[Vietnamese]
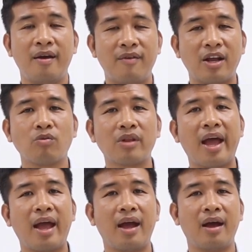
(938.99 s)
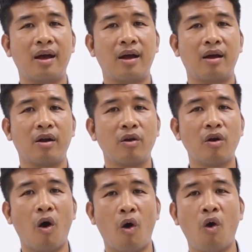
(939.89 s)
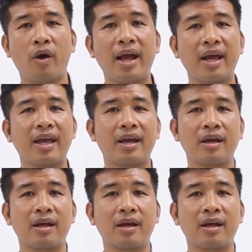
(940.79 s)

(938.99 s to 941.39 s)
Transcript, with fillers: và chúng ta đổ các cái